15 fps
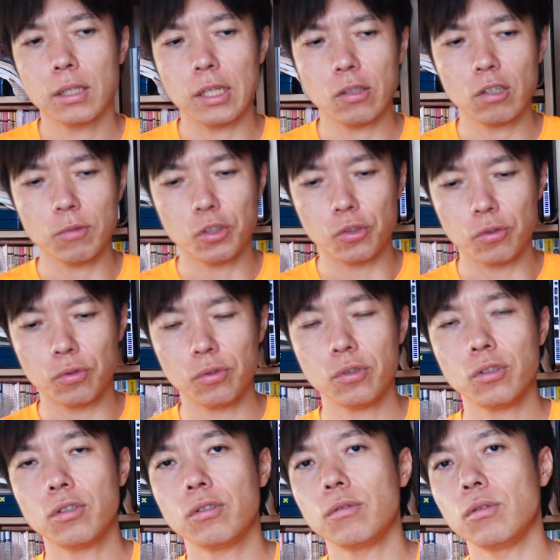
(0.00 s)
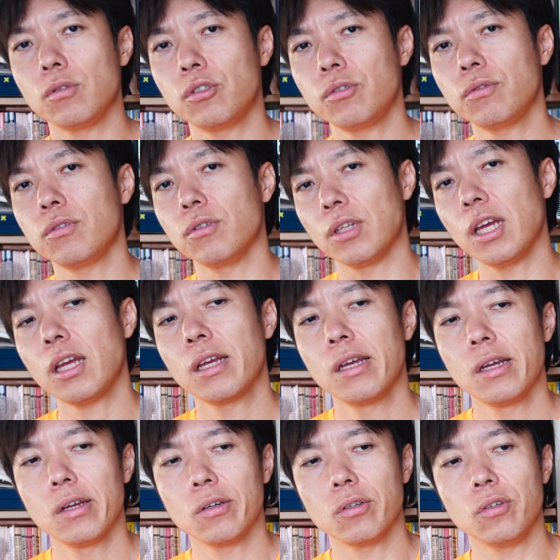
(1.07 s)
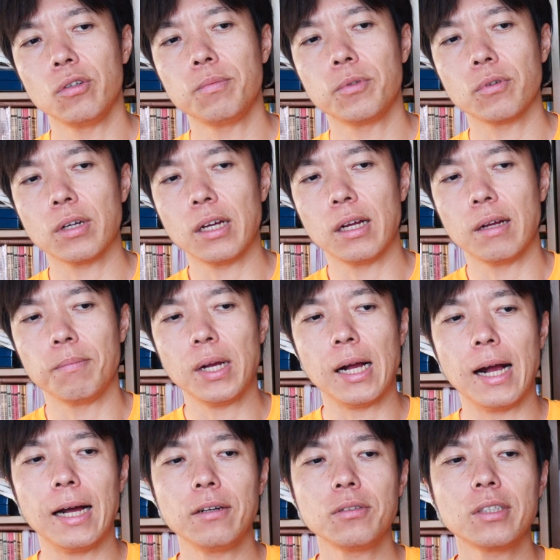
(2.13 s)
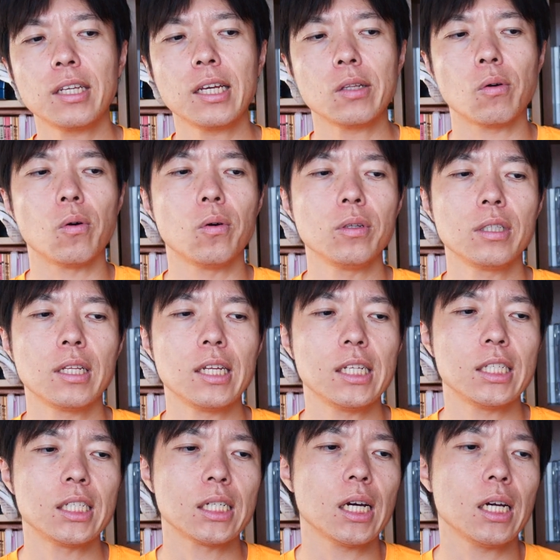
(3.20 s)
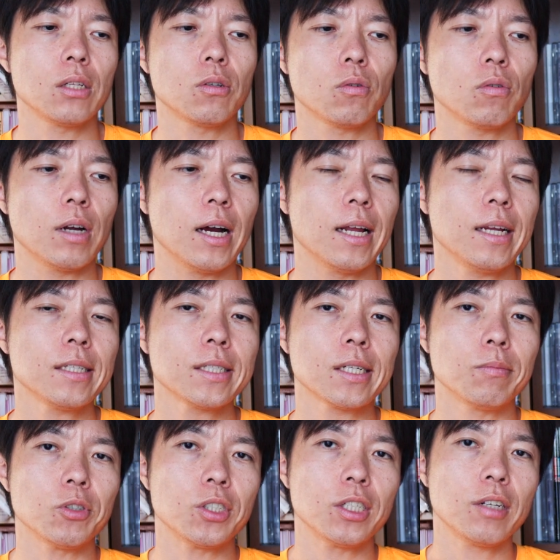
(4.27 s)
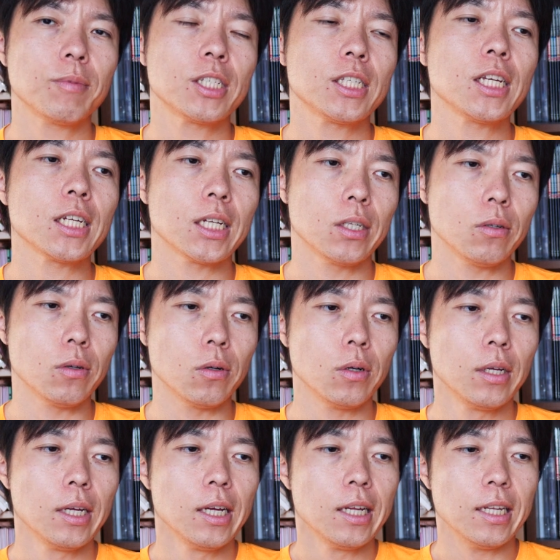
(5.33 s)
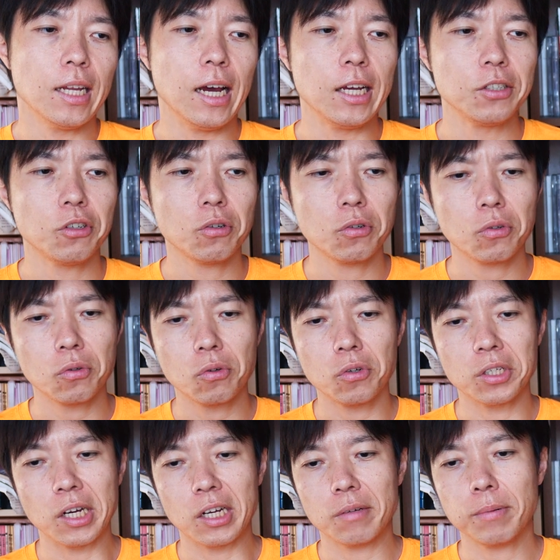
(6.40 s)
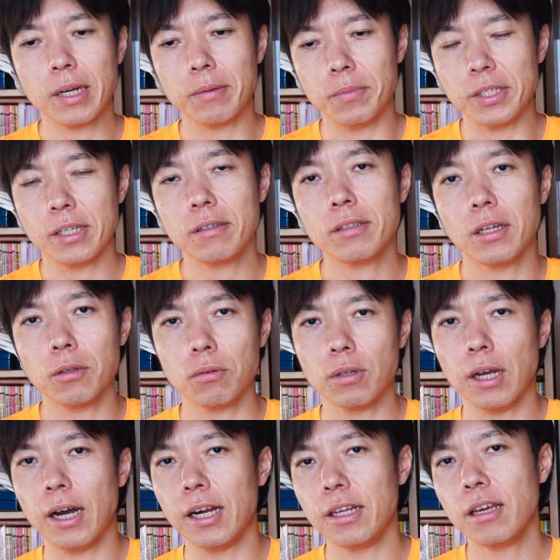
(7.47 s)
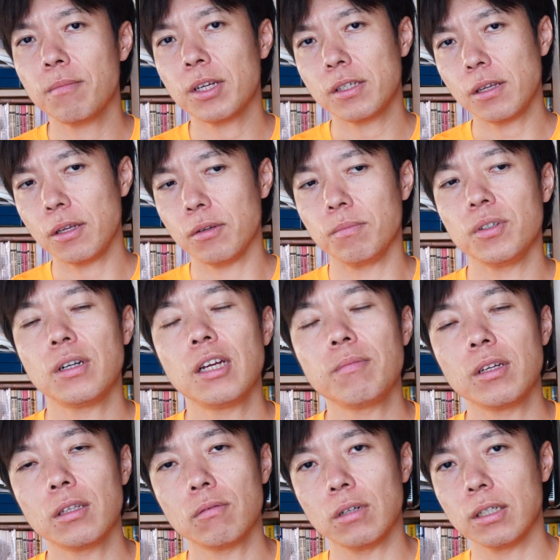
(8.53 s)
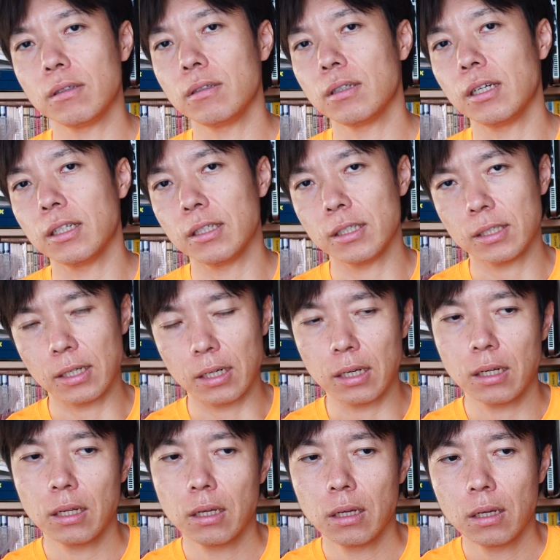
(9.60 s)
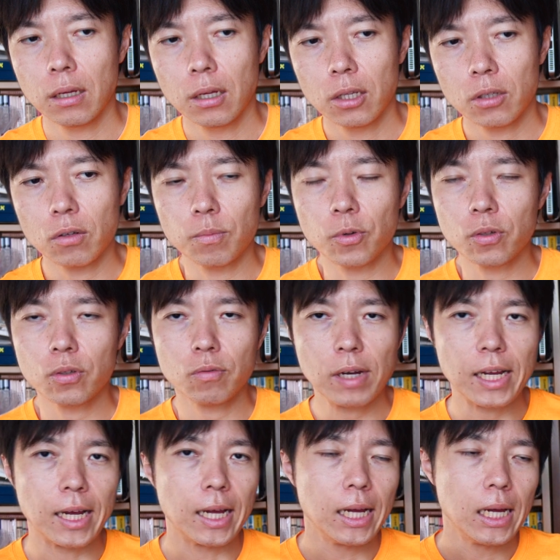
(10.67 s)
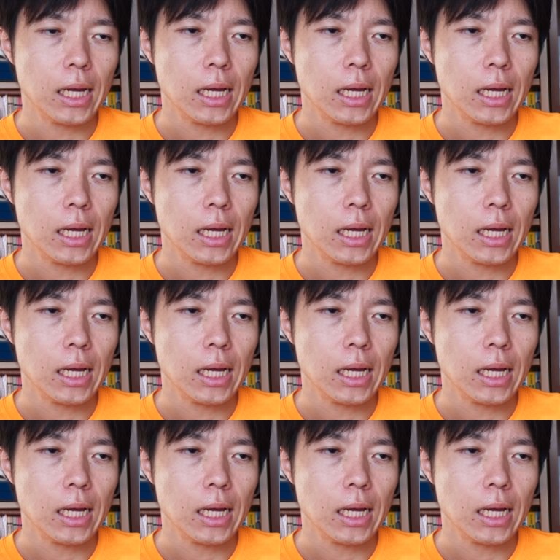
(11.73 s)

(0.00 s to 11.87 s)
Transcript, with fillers: 例えば主婦グル主婦のねグループとか、まあ、ある程度本音に近いところは話すかもしれませんけど内情のところを100%見せるなんてことはありえませんよプライベートな空間ですからでも僕は